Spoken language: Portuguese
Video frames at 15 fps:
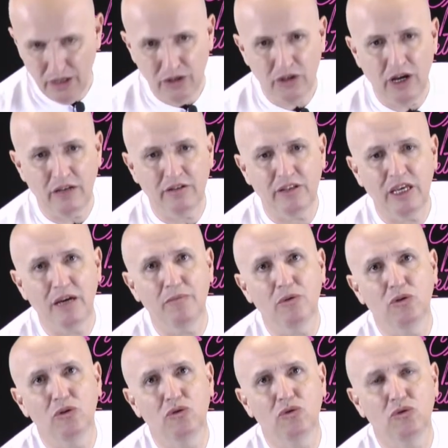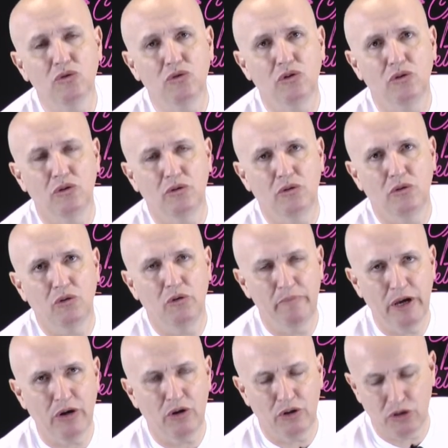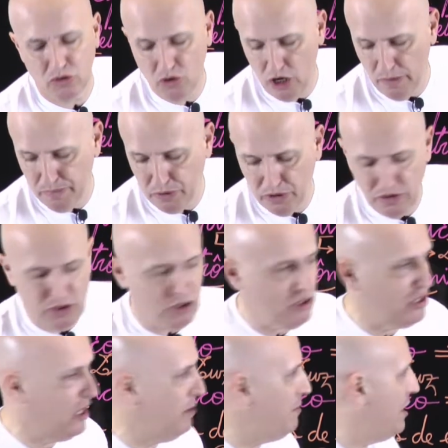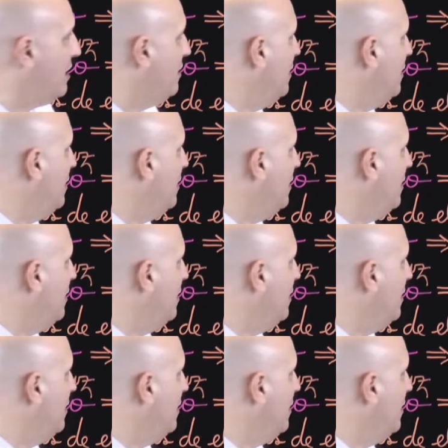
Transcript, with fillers: Nós temos um, um microscópio que se chama